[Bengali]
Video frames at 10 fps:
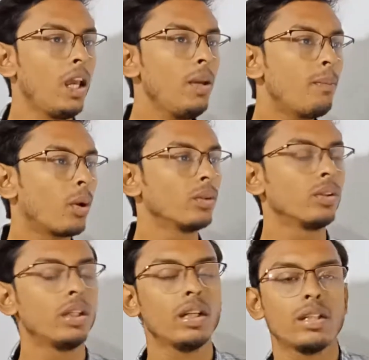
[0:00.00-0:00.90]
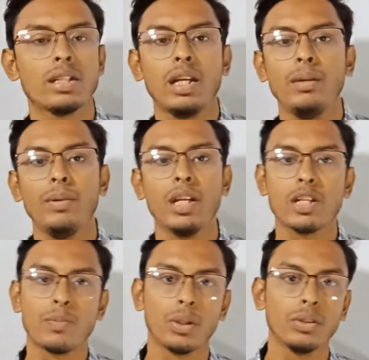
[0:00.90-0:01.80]
এই পদ্ধতিটি
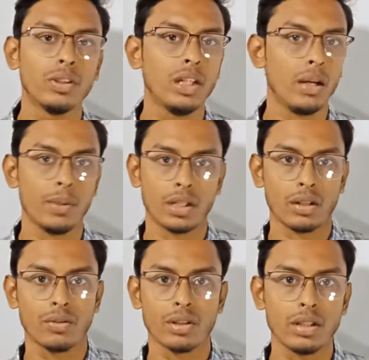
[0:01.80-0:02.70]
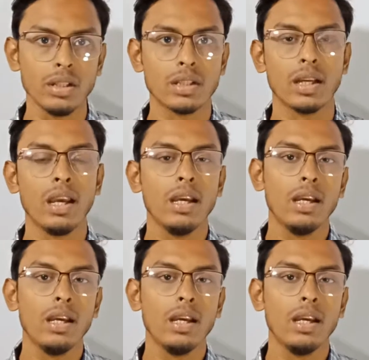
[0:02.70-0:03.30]
শ্রেণীবিন্যাস পদ্ধতিটি আবিষ্কার করেছেন যে